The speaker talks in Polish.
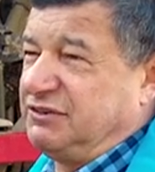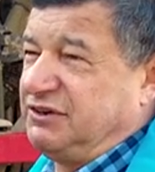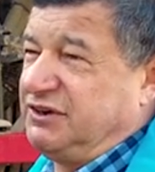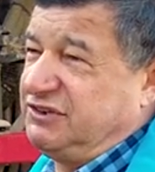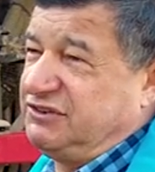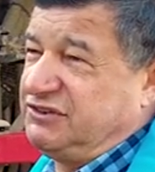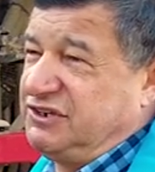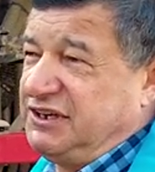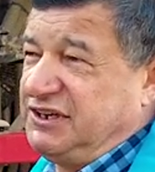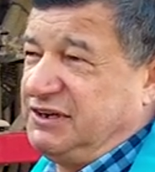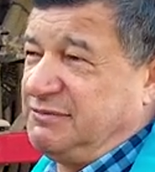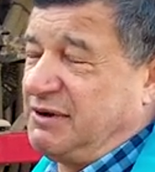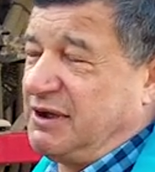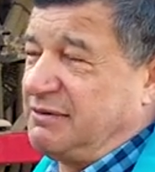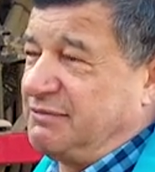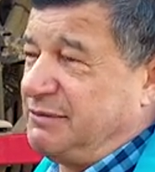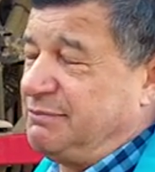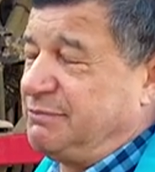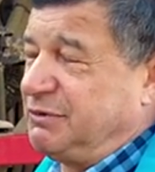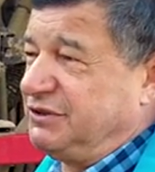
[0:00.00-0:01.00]
jeśli nie
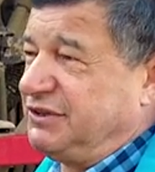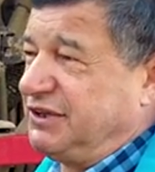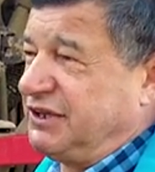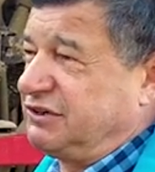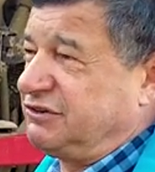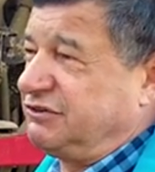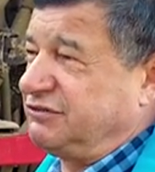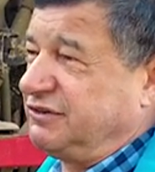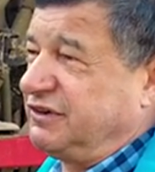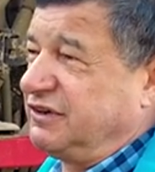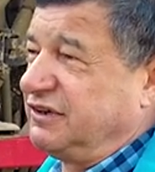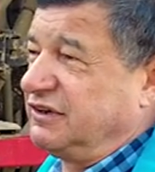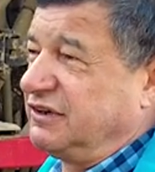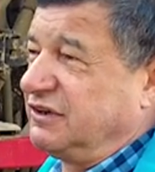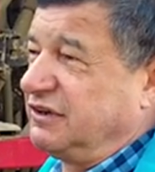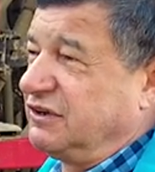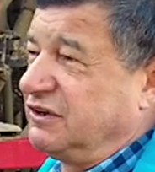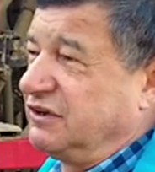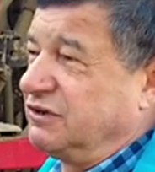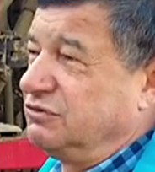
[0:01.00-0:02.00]
mamy
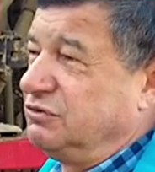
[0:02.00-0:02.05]
podeszwy.